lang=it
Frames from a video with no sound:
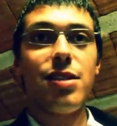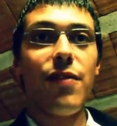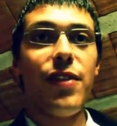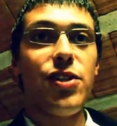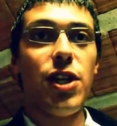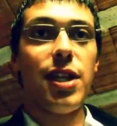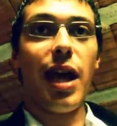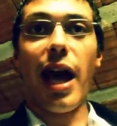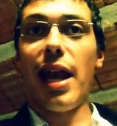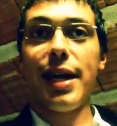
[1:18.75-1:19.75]

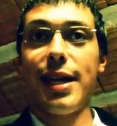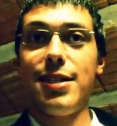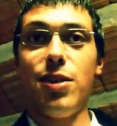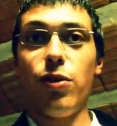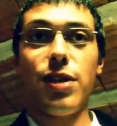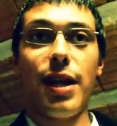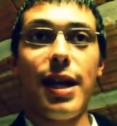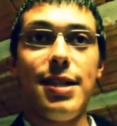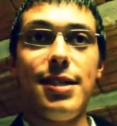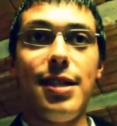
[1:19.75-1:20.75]
S'avvicina alla
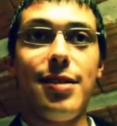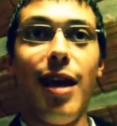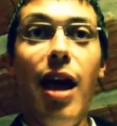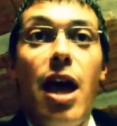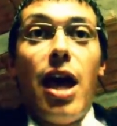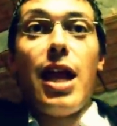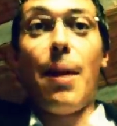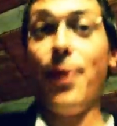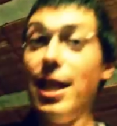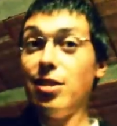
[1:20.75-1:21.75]
graziosa
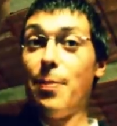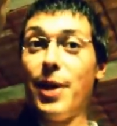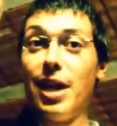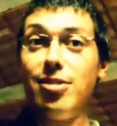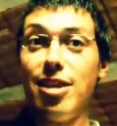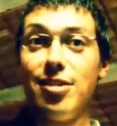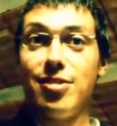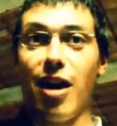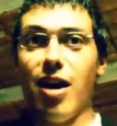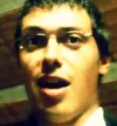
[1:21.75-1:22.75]
ragazzetta e la prende per la
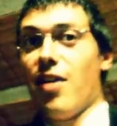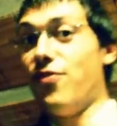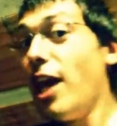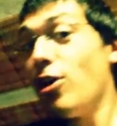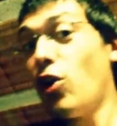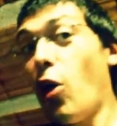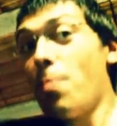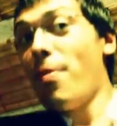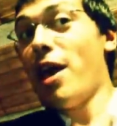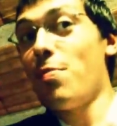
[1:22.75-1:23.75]
tetta. Vien
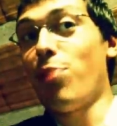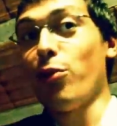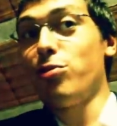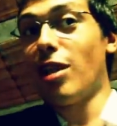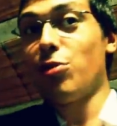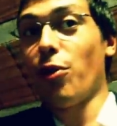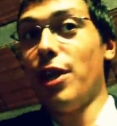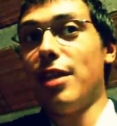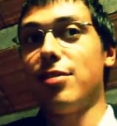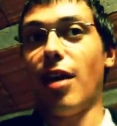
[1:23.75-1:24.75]
con me, brutta
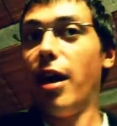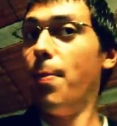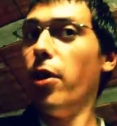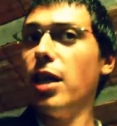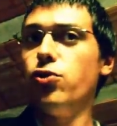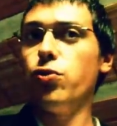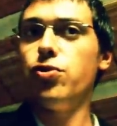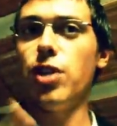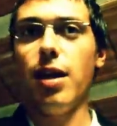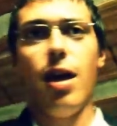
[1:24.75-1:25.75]
troietta. E poi
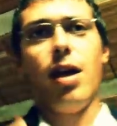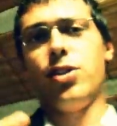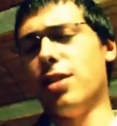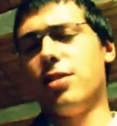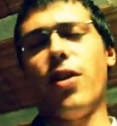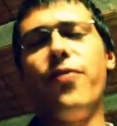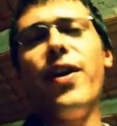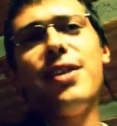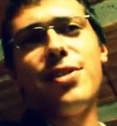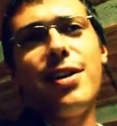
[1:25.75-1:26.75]
aggiunge,
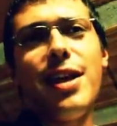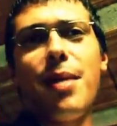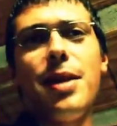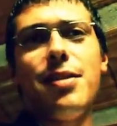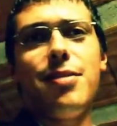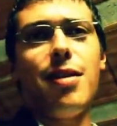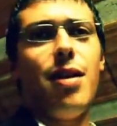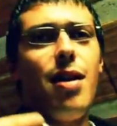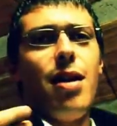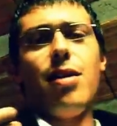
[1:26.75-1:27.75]
senza offesa
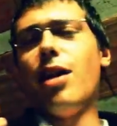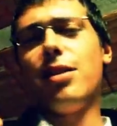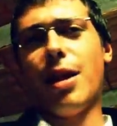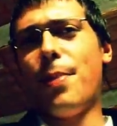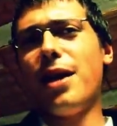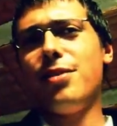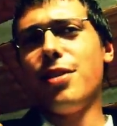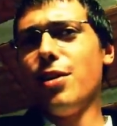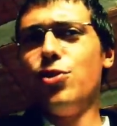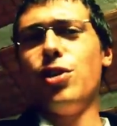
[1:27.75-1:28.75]
chiaramente, d'altra
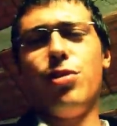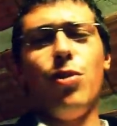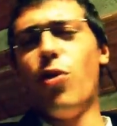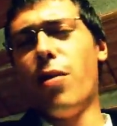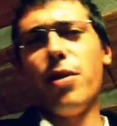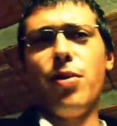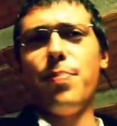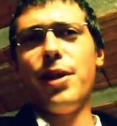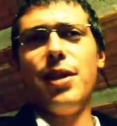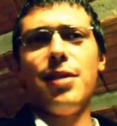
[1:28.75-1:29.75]
parte,
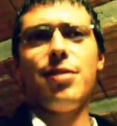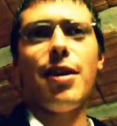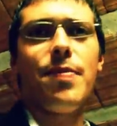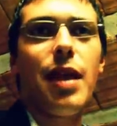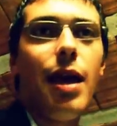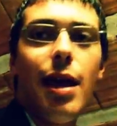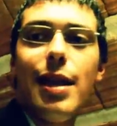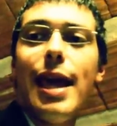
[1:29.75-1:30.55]
gentiluomo non per niente.